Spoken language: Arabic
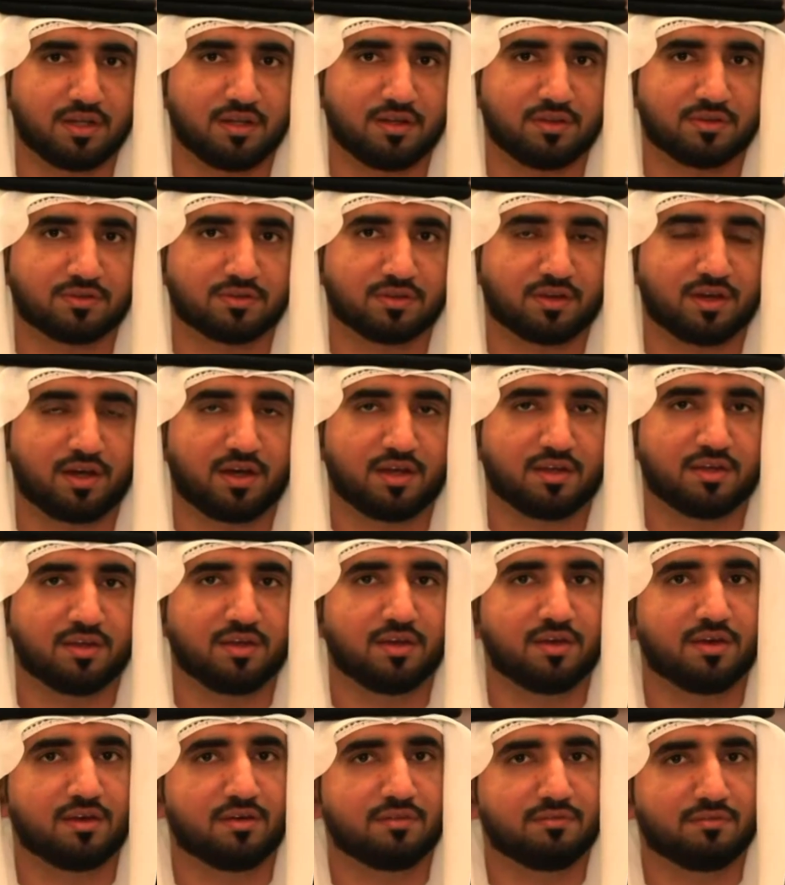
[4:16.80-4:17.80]
للاسكان
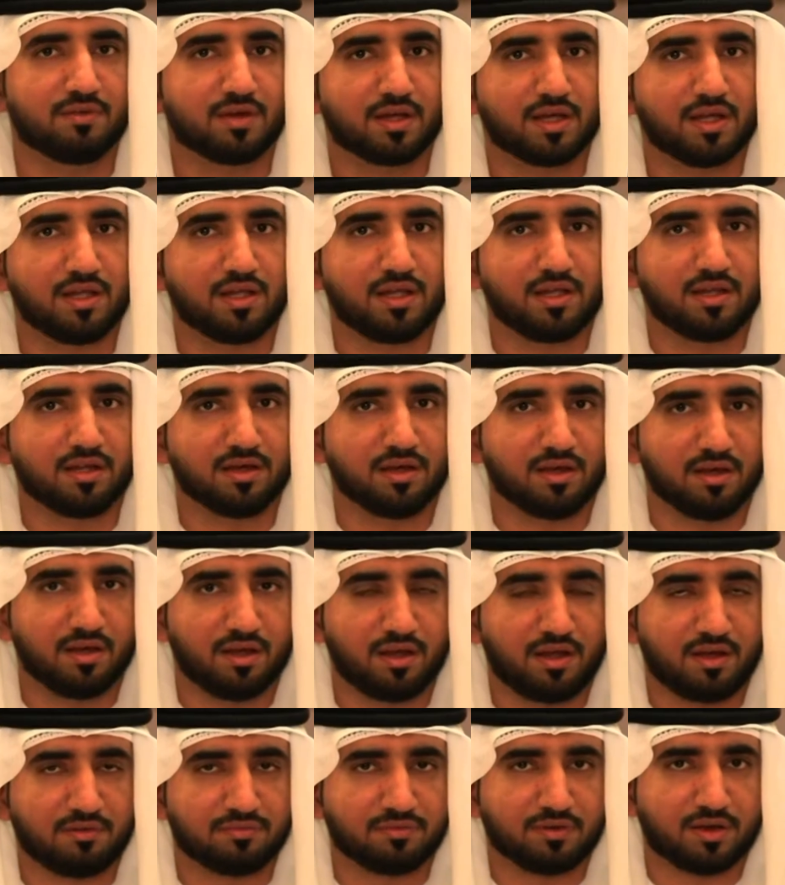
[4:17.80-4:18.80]
فقلنا
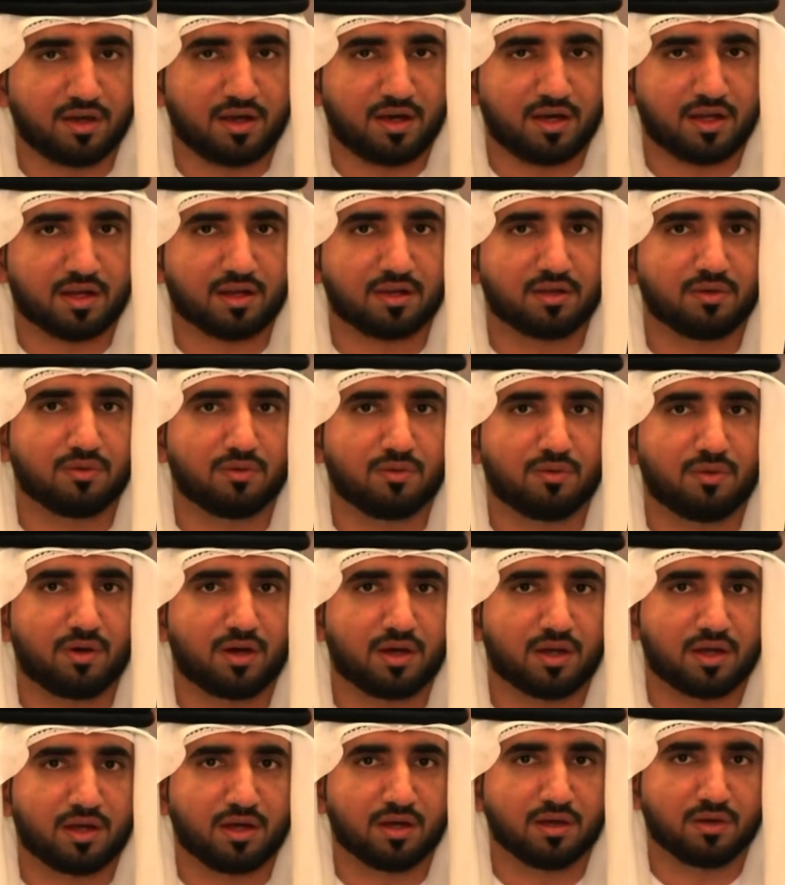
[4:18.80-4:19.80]
ننقل افكار
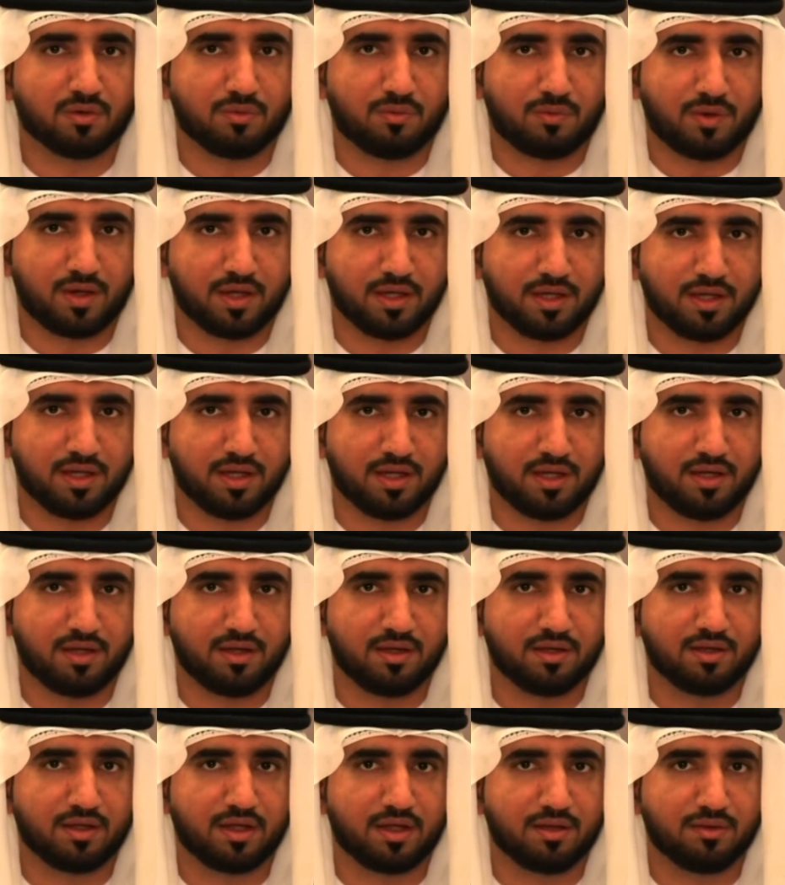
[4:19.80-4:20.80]
واراء
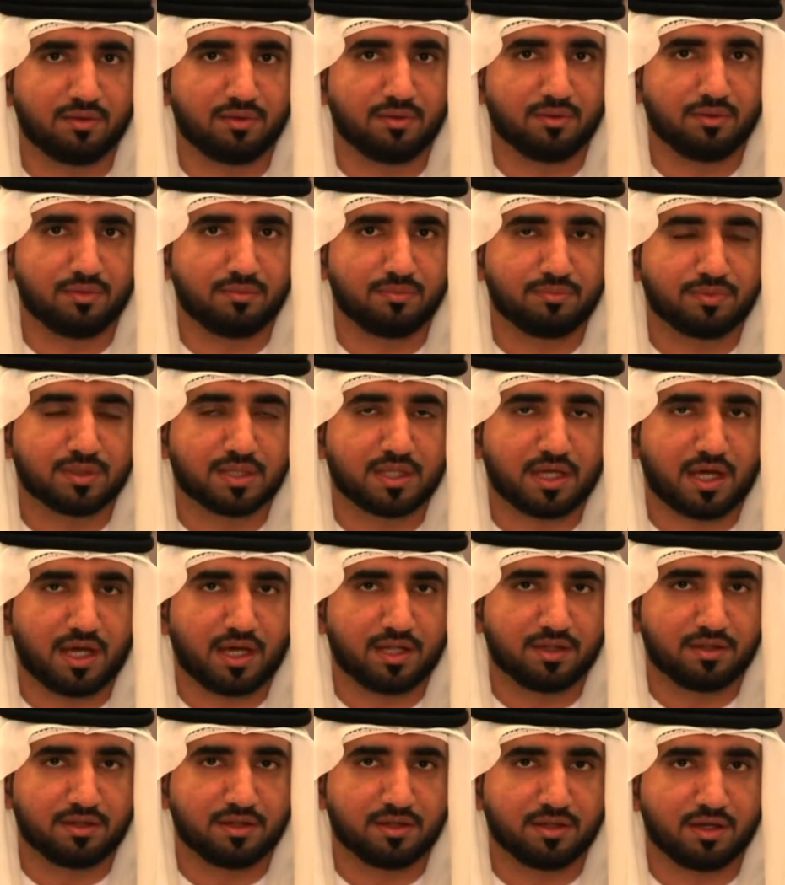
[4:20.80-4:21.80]
اخواننا
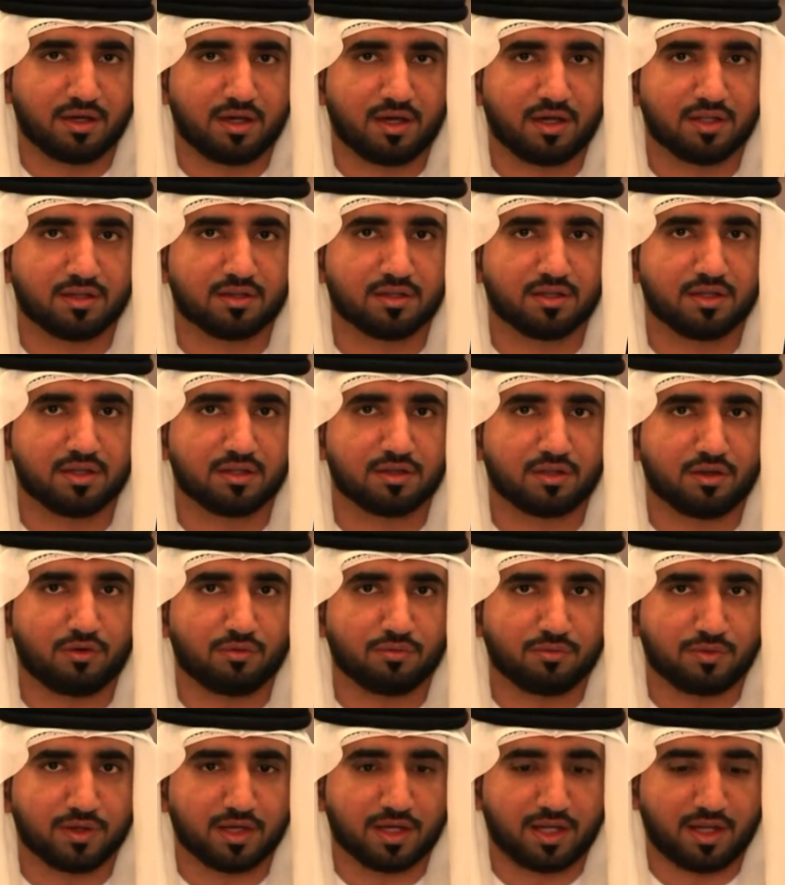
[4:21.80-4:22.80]
بتحديات
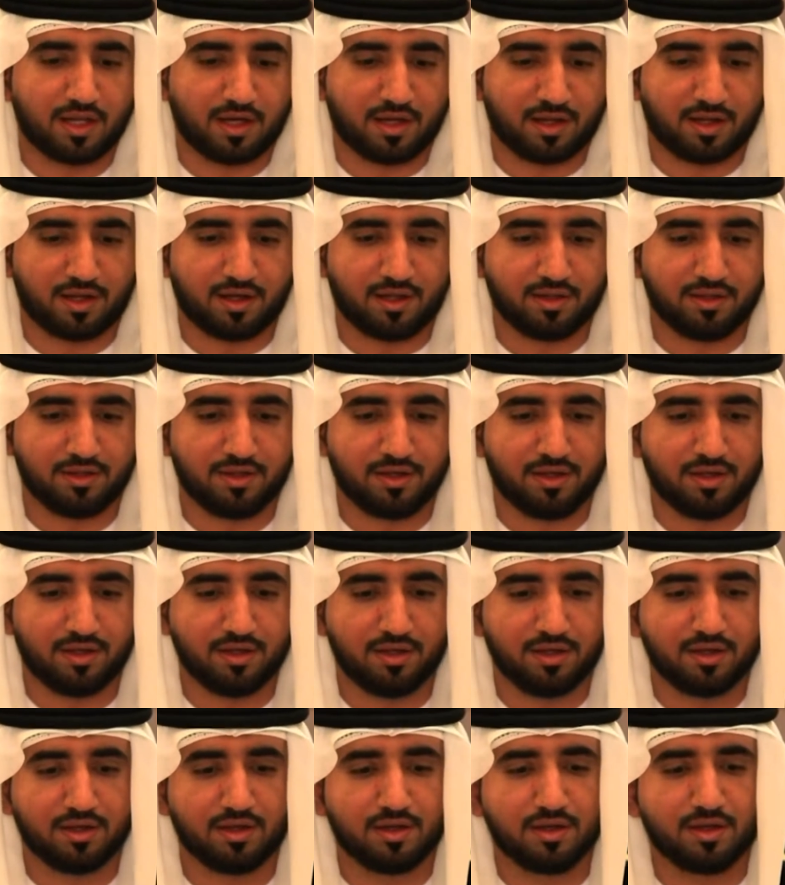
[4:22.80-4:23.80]
توفير
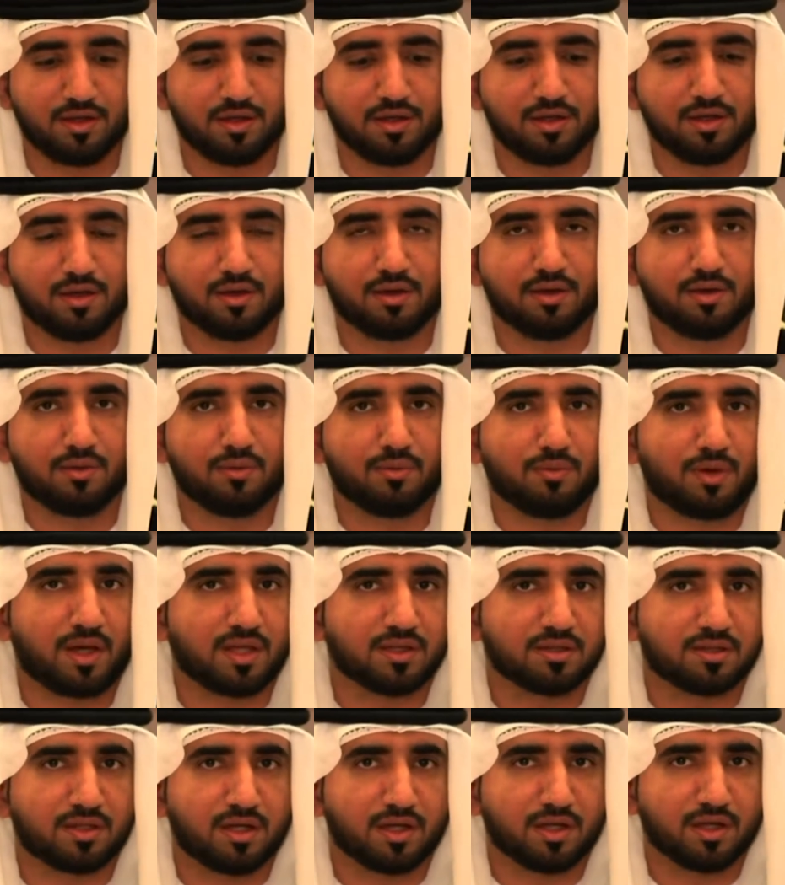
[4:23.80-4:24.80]
الاراضي
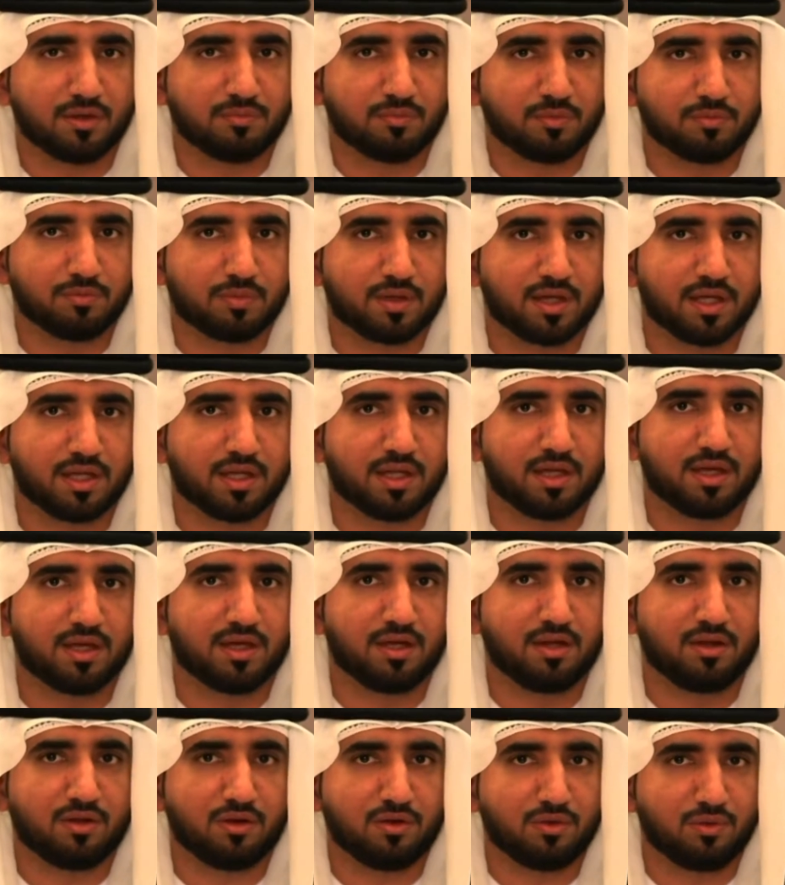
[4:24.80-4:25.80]
وعن طريق ممكن
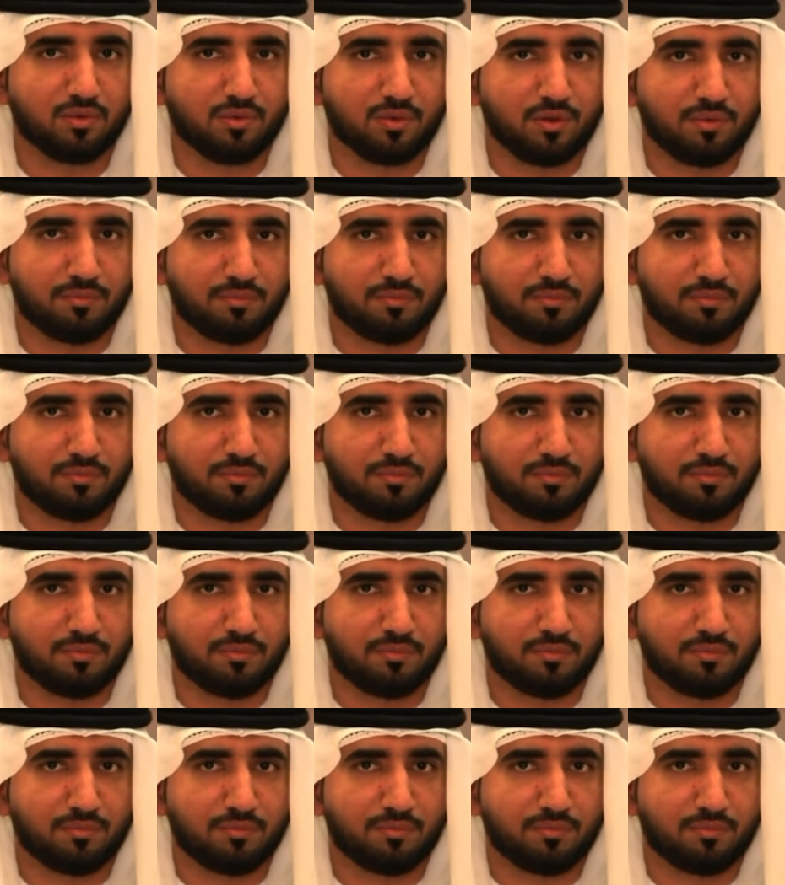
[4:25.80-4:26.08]
الحلول